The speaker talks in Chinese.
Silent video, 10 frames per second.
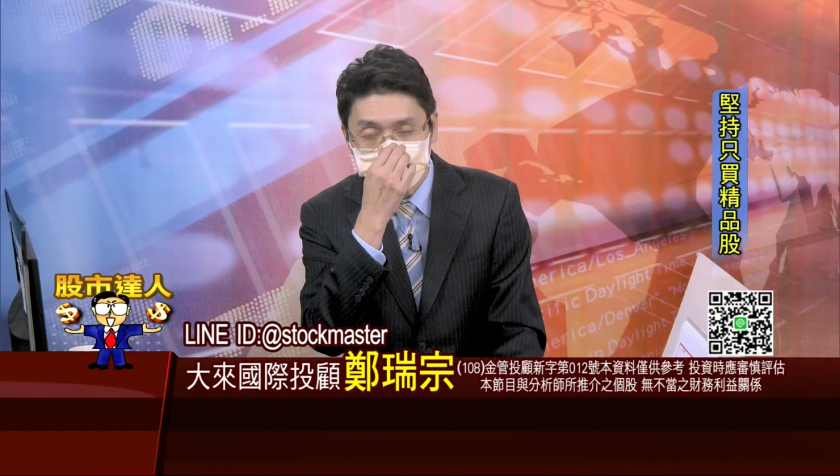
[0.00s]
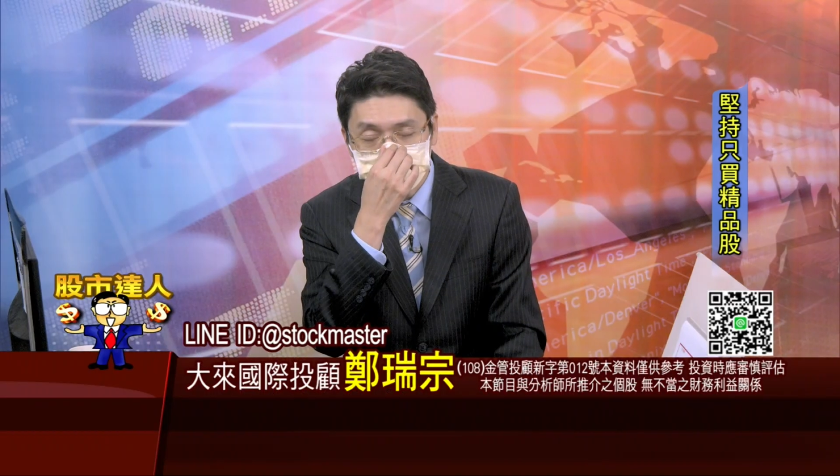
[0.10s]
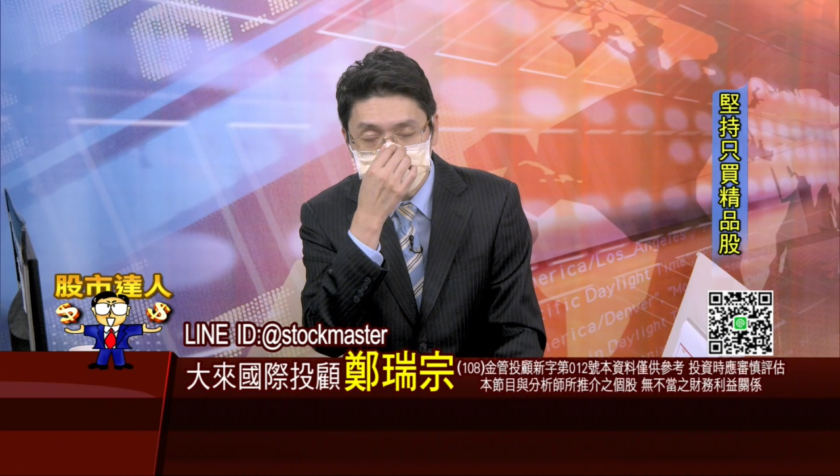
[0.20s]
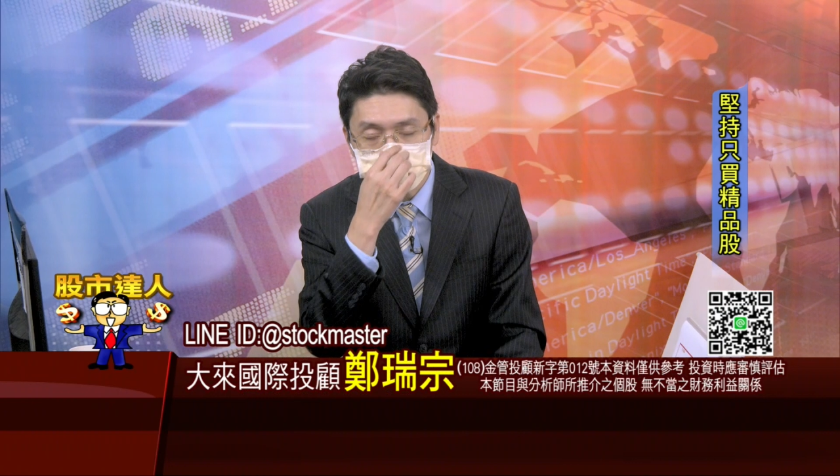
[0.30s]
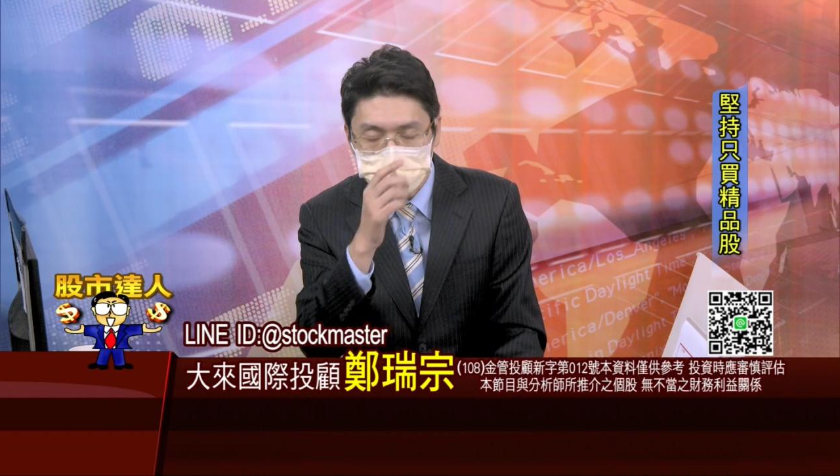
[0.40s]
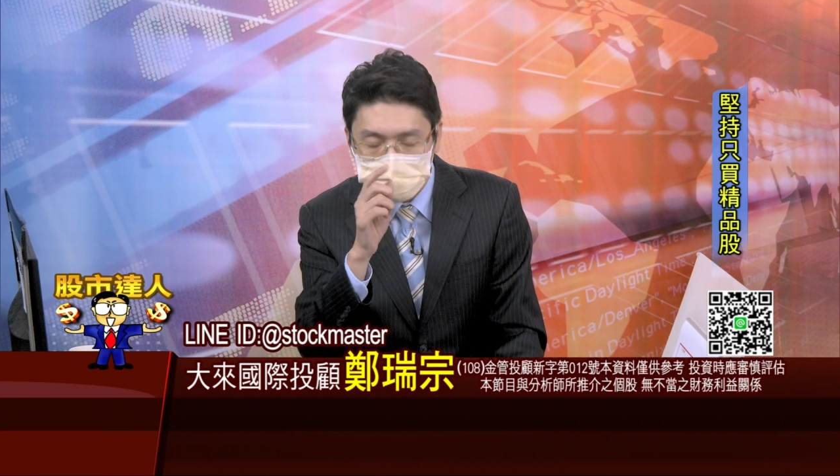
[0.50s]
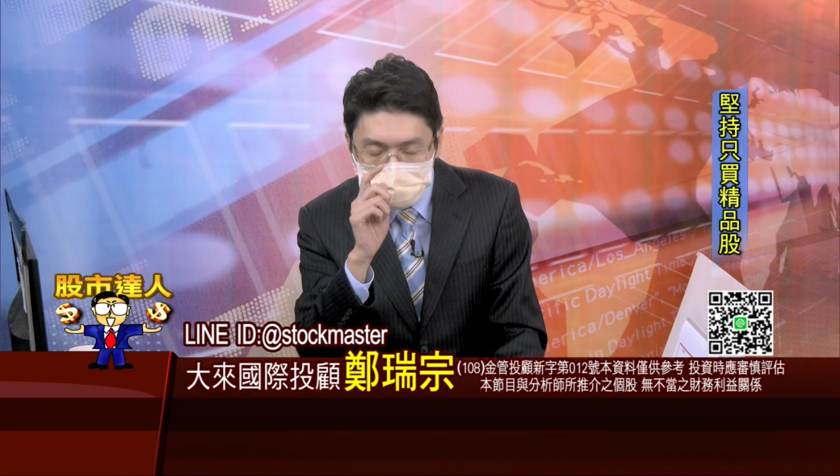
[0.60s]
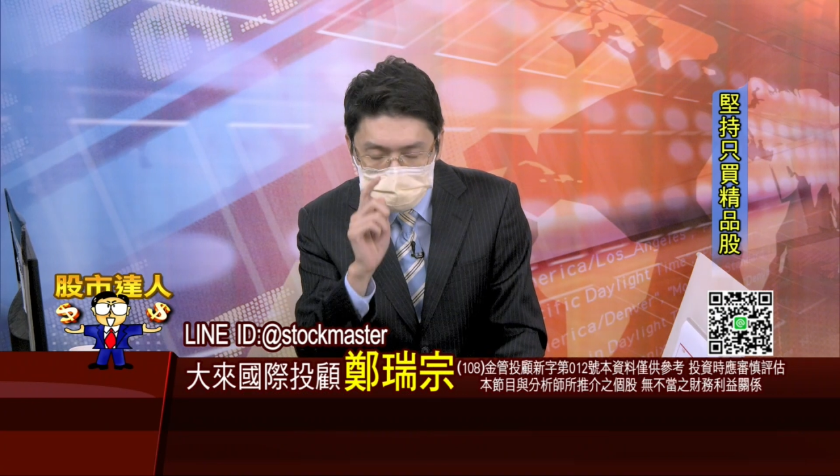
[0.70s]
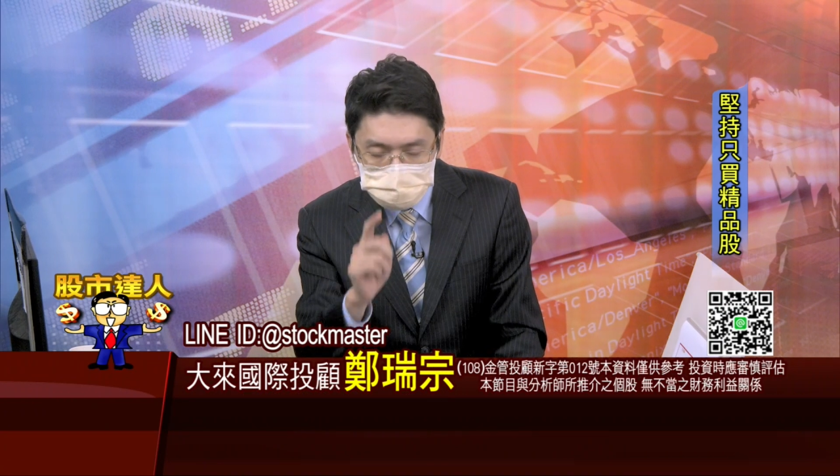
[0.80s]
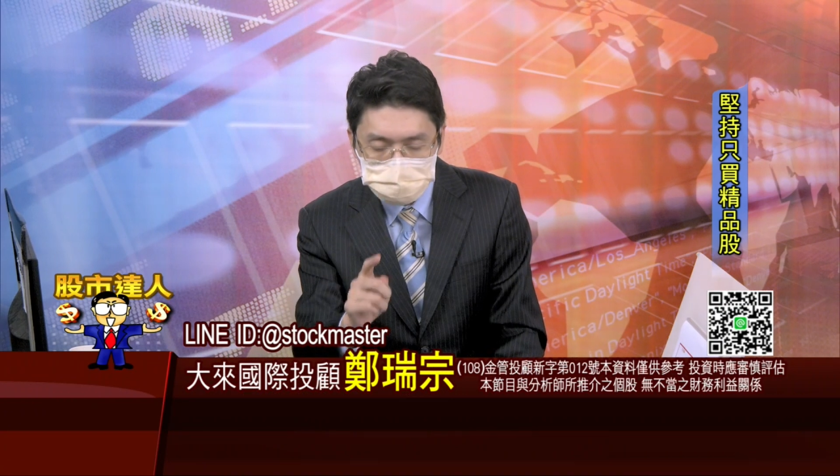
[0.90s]
系的
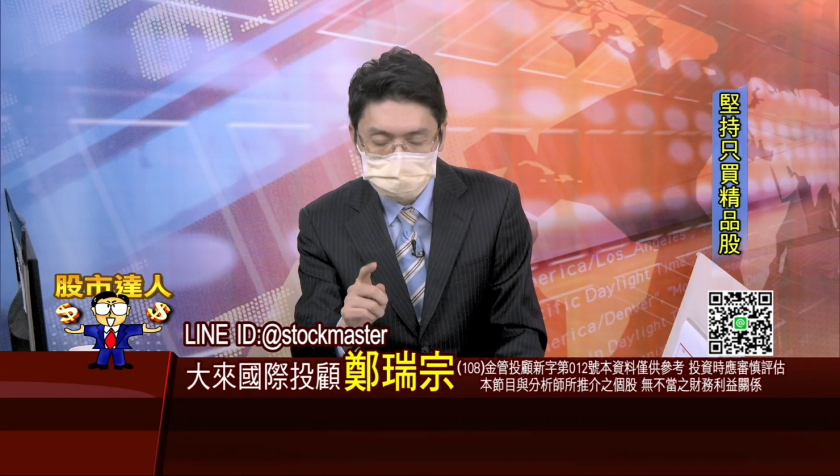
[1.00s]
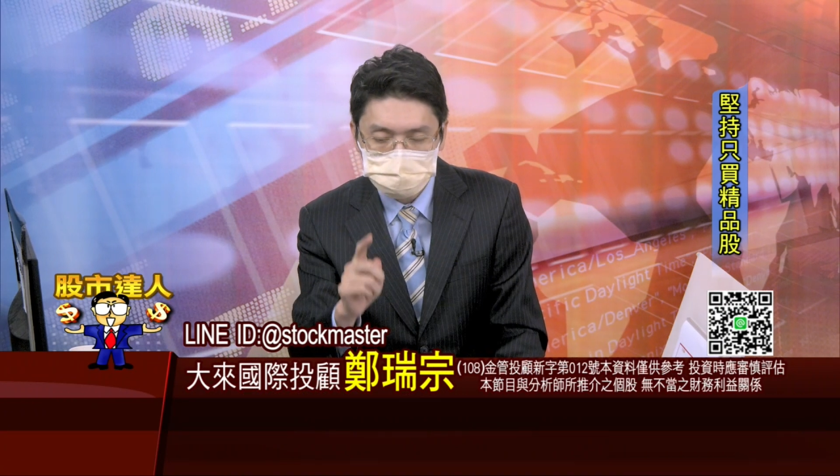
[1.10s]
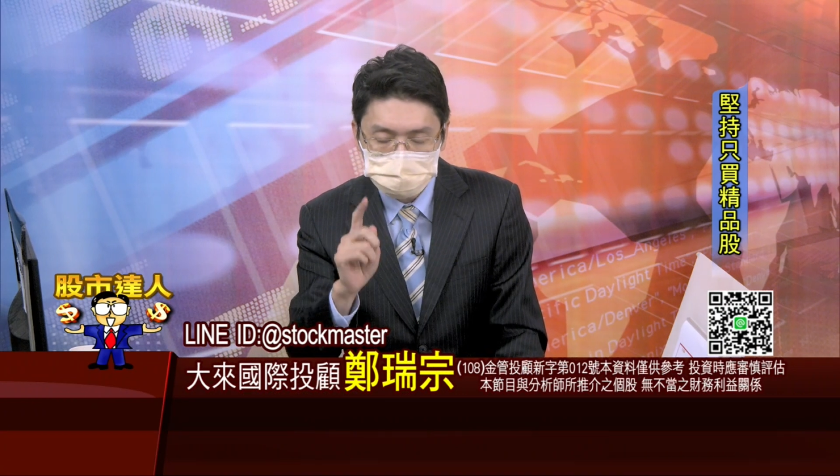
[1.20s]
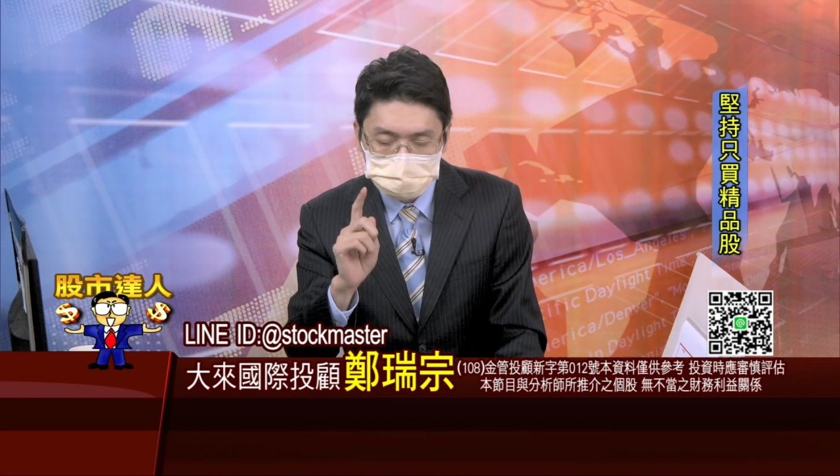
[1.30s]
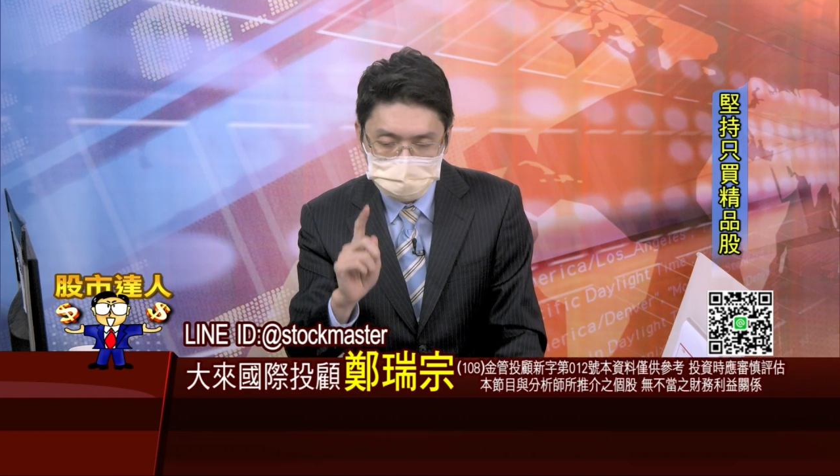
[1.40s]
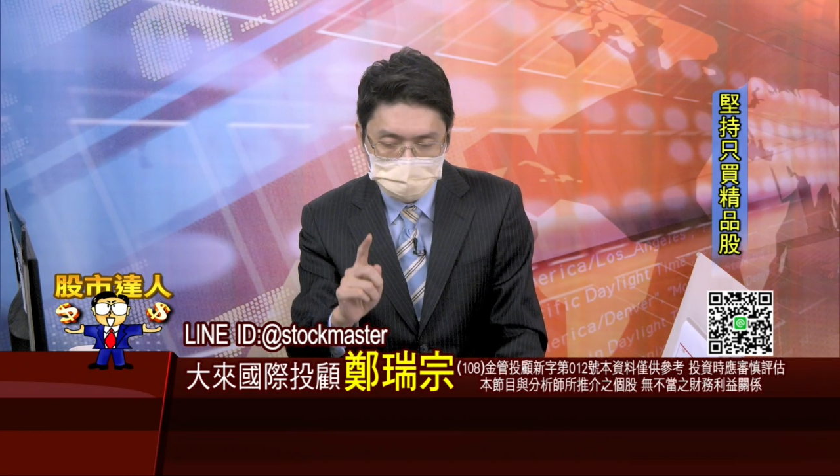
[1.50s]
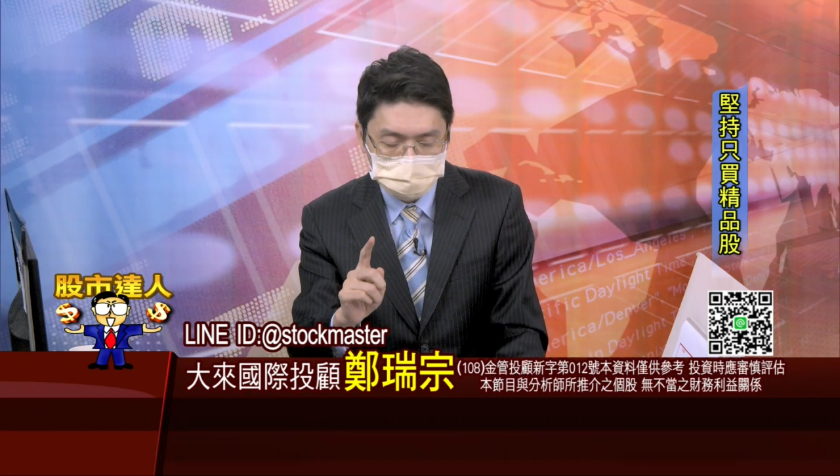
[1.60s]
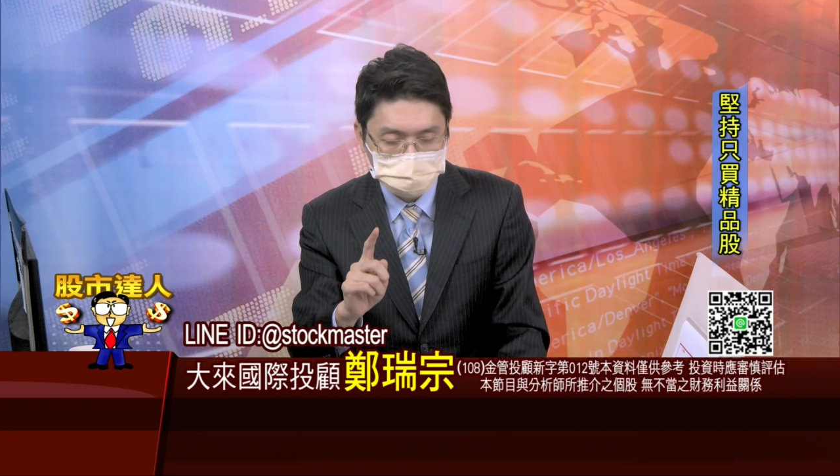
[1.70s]
客户的交